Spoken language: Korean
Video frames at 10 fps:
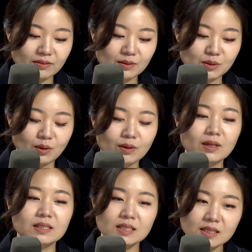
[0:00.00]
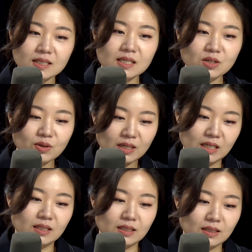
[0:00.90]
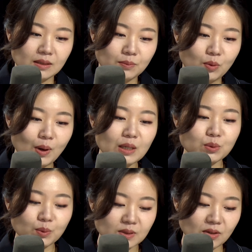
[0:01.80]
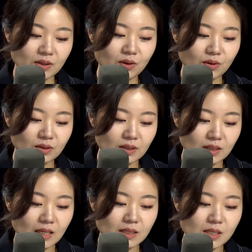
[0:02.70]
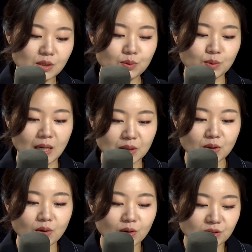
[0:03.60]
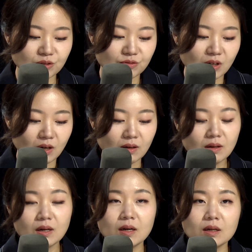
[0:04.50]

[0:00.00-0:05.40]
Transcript: 네. 그래서 신체적 기능, 뭐 활동성 이런 것들이 대체적으로 다 떨어지고요. 네.